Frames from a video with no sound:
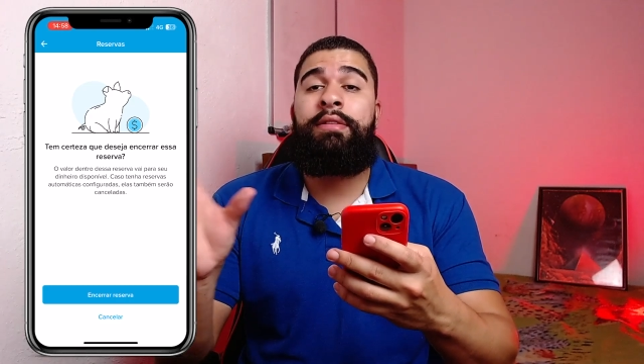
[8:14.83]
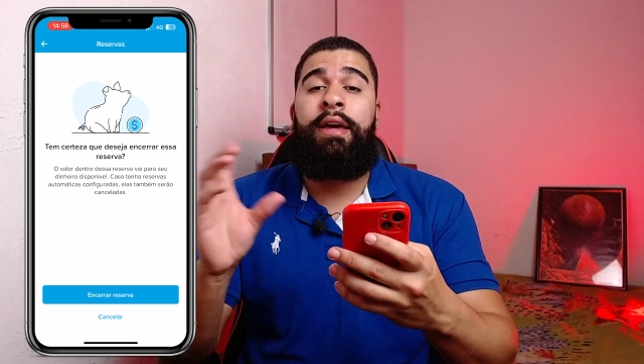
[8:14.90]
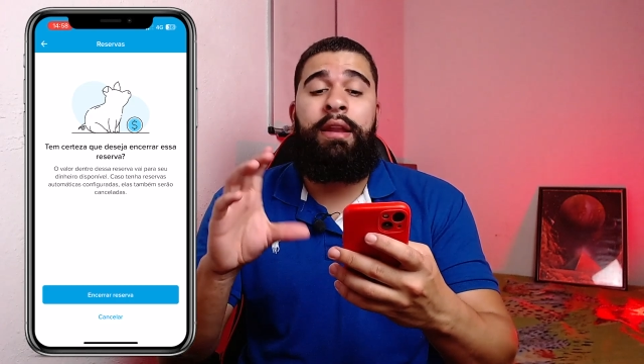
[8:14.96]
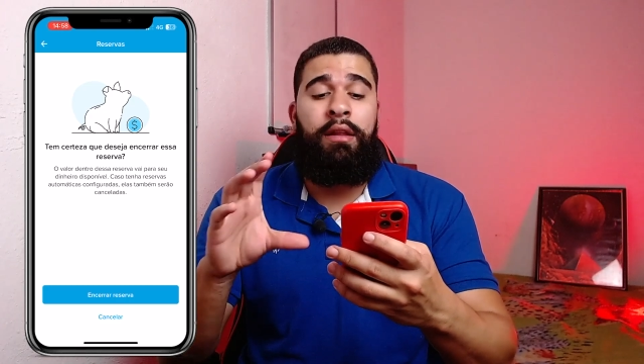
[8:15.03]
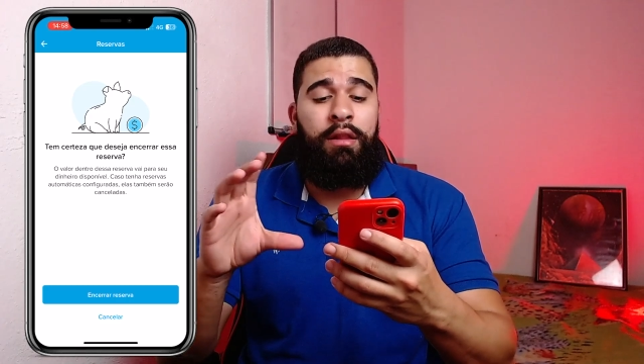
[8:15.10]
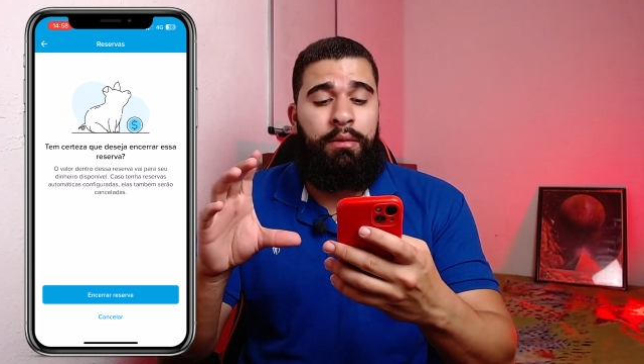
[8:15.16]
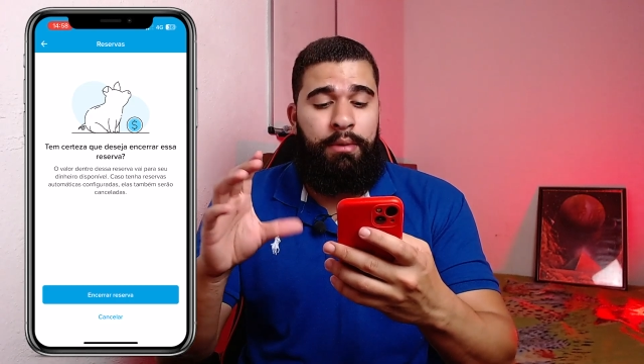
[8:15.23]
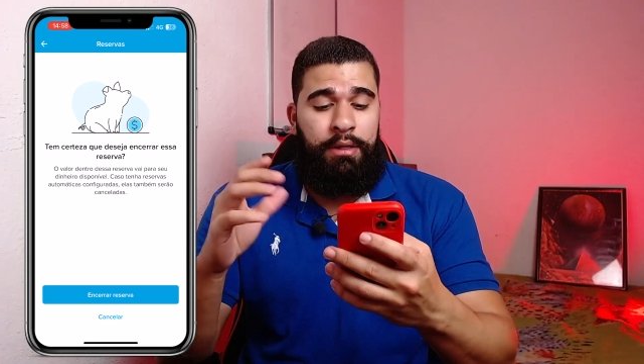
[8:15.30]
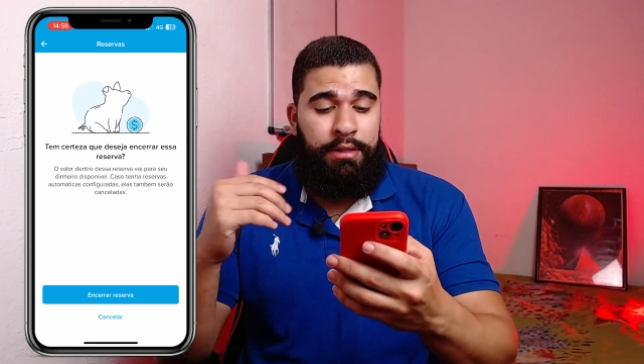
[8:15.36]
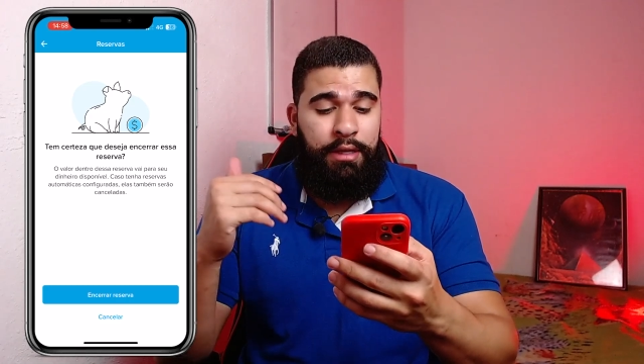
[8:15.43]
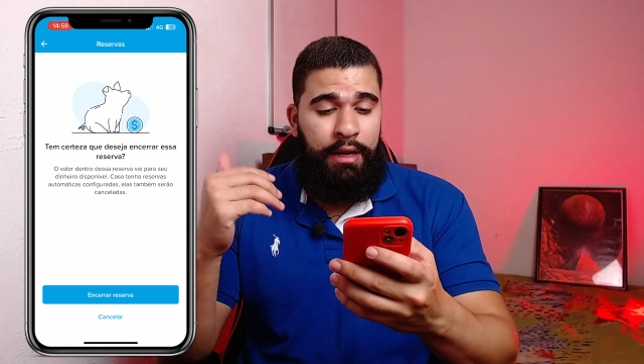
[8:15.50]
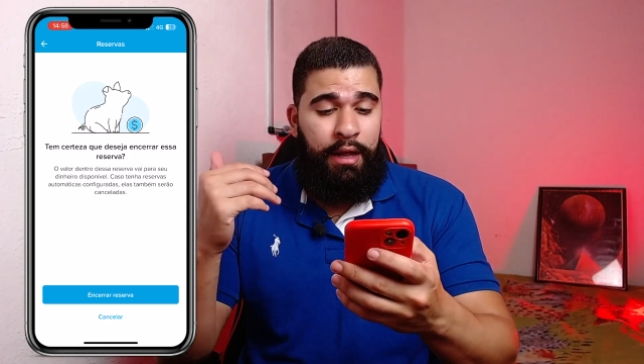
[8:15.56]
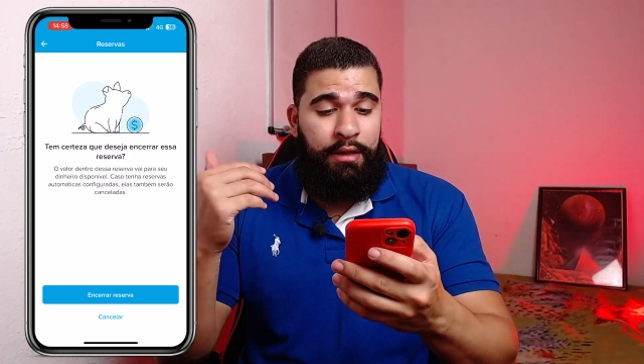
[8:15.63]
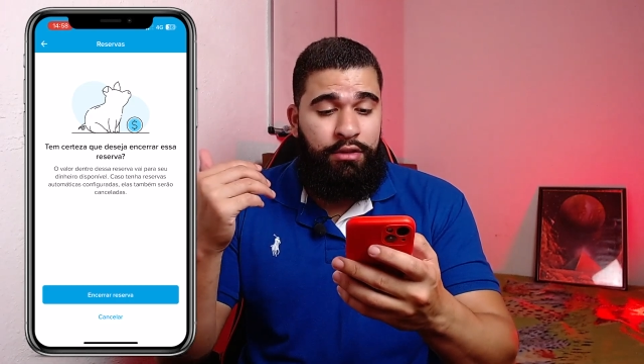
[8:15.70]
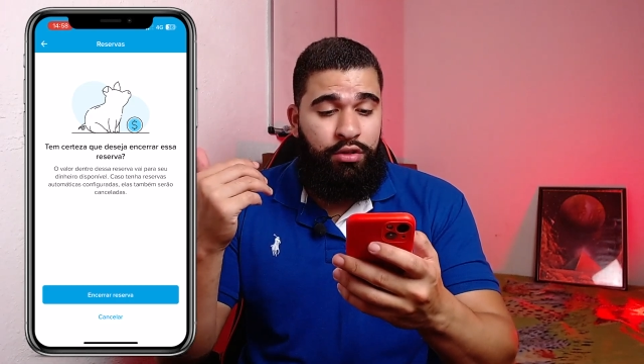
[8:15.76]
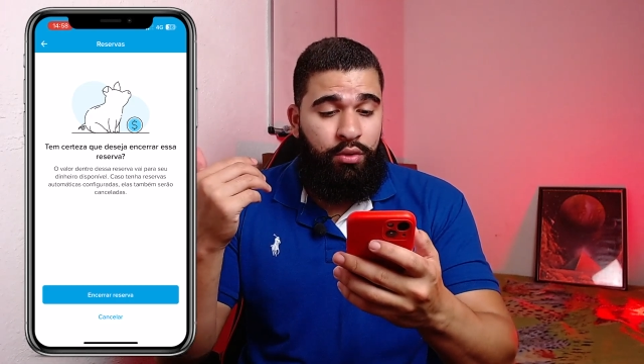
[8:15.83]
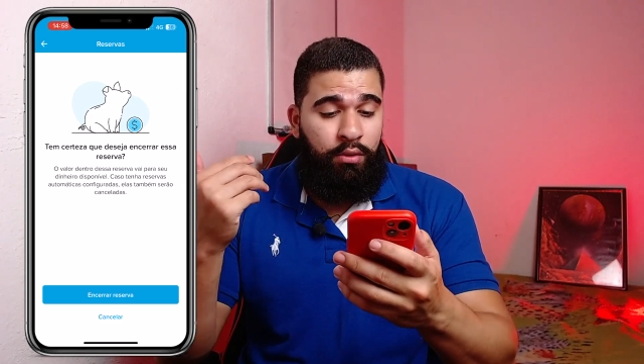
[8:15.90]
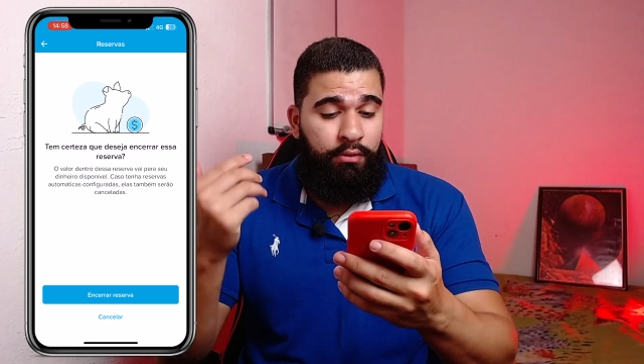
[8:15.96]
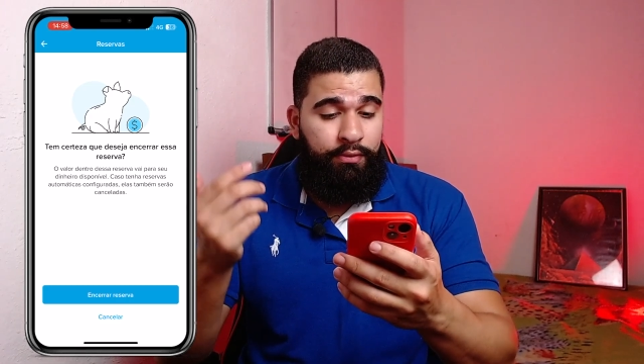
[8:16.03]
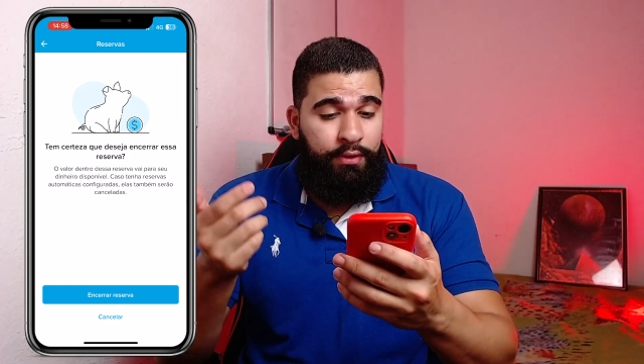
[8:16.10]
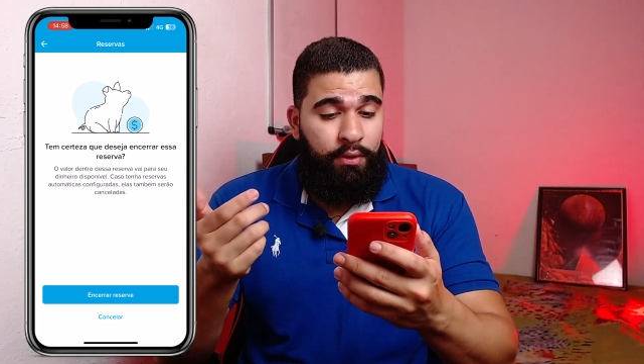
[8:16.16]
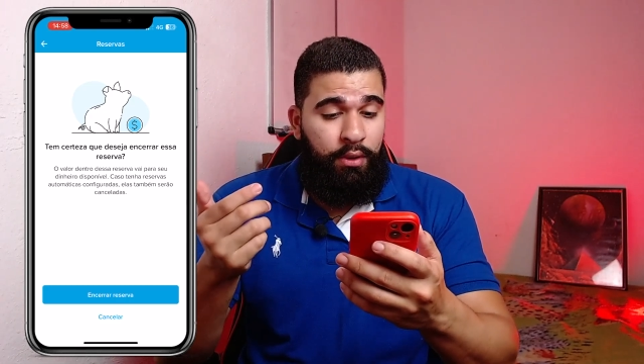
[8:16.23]
ela também será
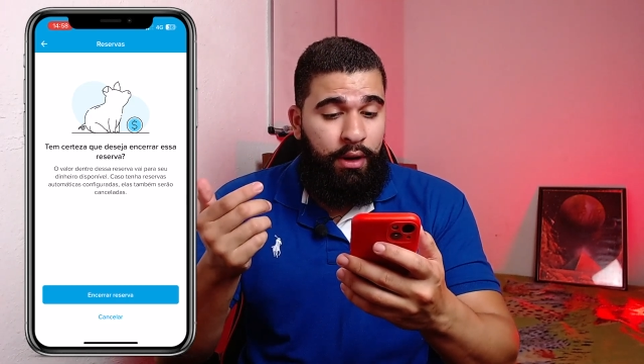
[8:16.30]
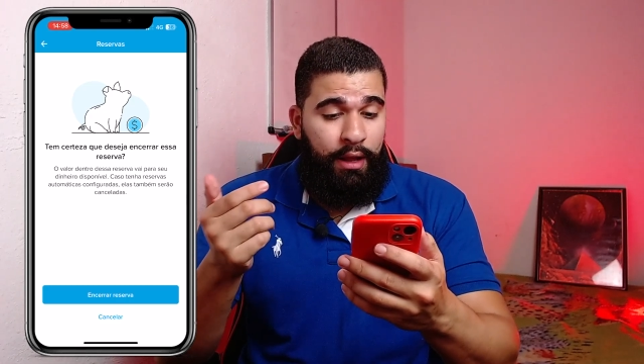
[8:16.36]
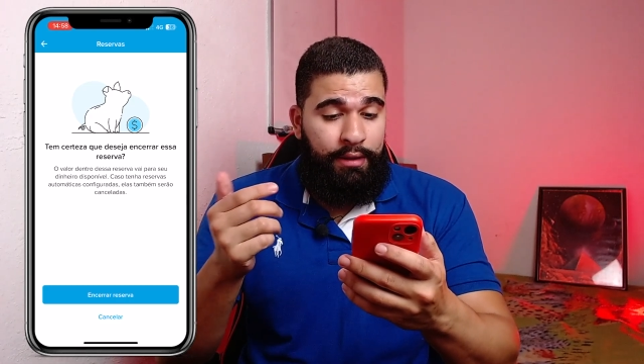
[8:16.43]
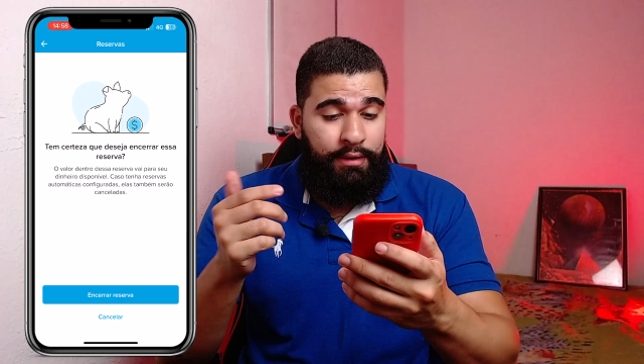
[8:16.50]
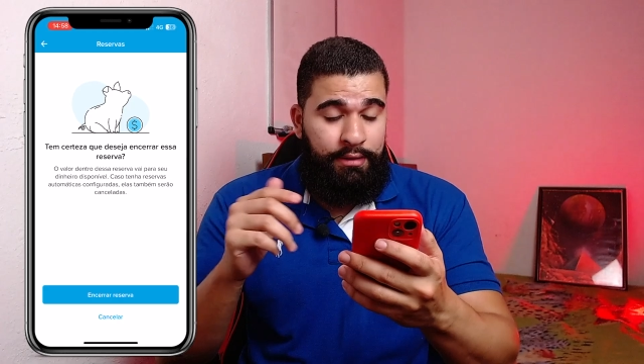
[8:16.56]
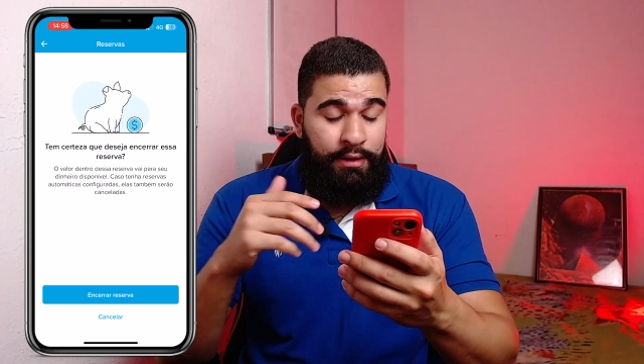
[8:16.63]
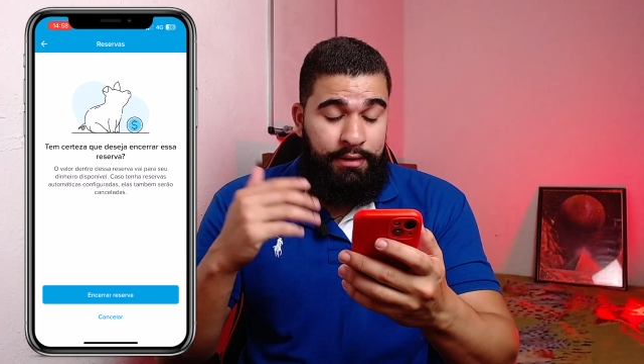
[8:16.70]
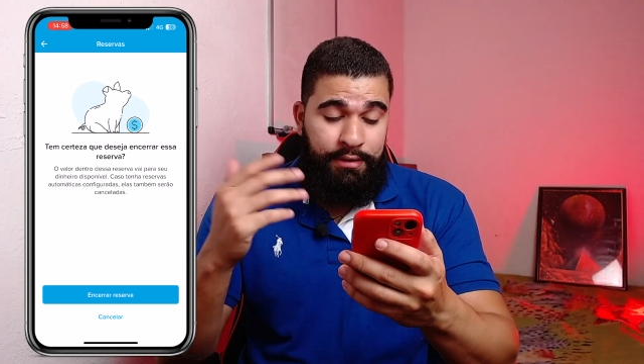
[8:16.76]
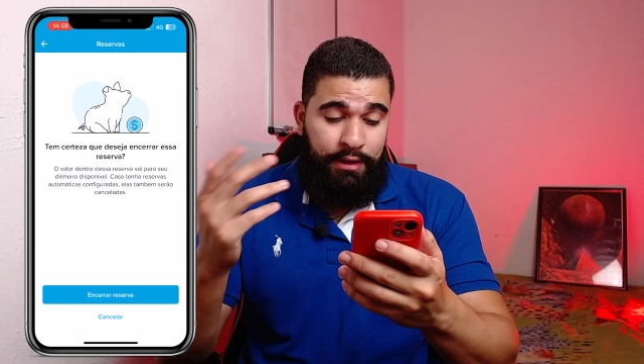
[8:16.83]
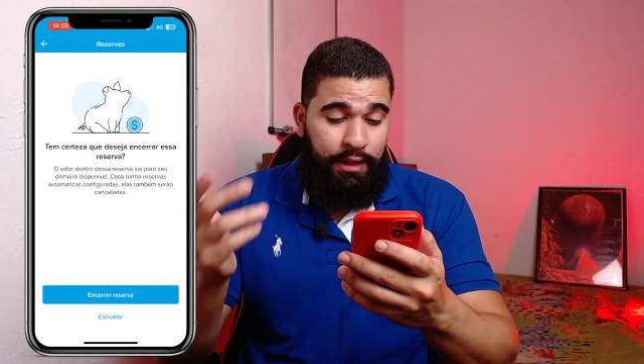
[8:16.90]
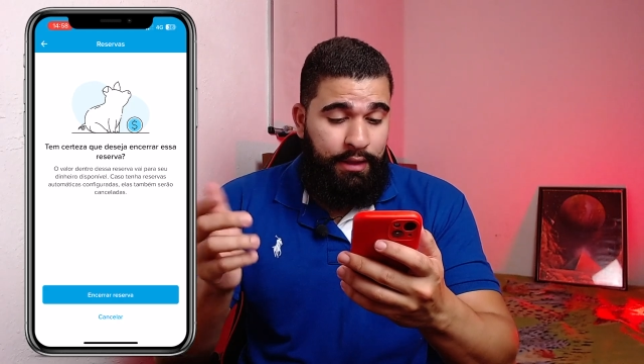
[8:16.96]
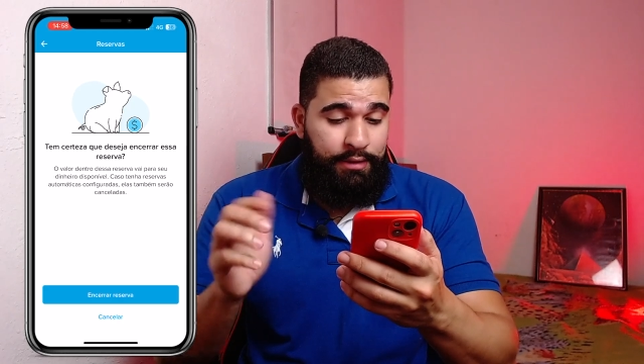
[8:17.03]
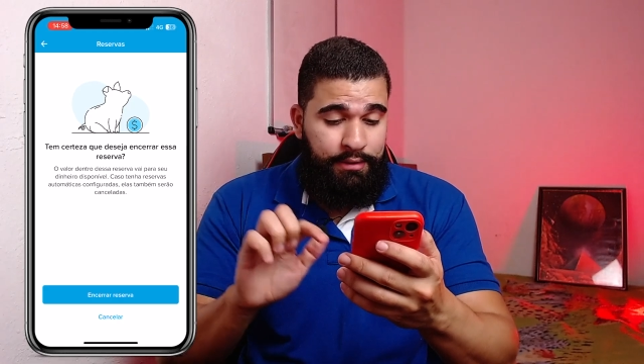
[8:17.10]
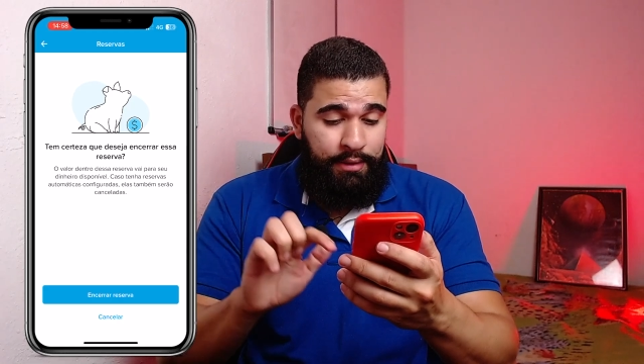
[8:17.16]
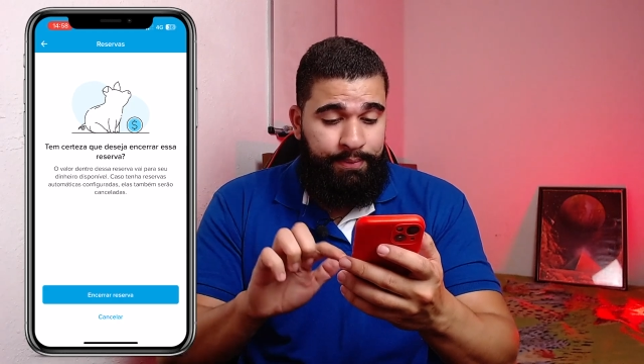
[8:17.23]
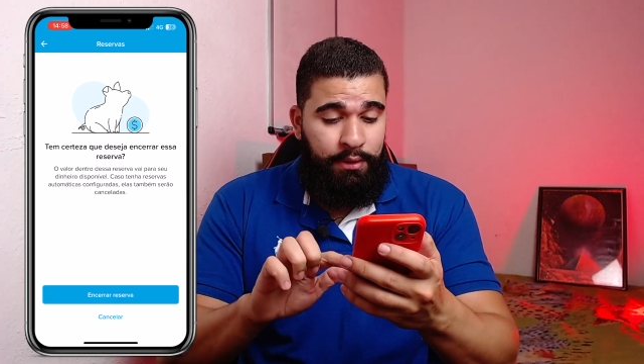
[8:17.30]
desconfigurada, canceladas, né?